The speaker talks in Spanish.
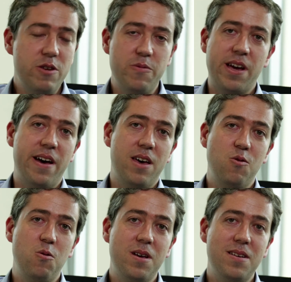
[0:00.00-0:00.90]
mí no me cabe
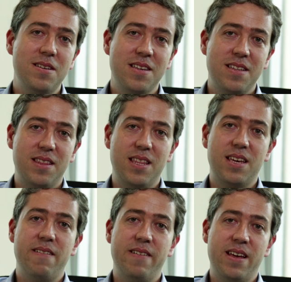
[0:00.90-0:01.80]
duda de
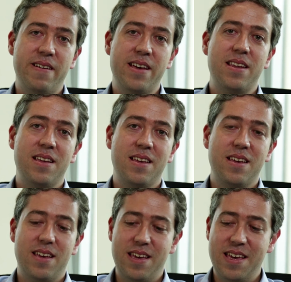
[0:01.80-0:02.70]
que van a haber
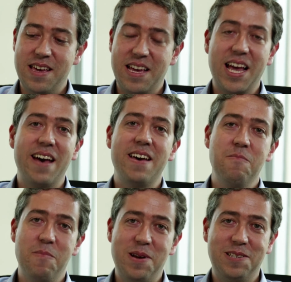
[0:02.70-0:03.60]
eh, cada
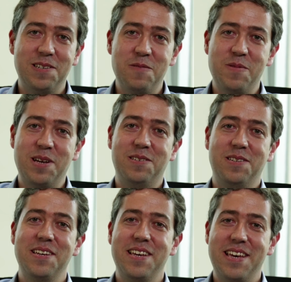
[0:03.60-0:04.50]
vez más y
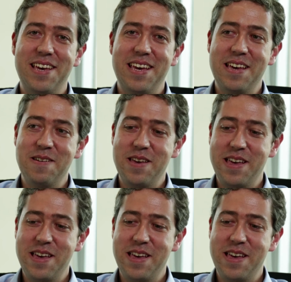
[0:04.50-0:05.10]
más eh,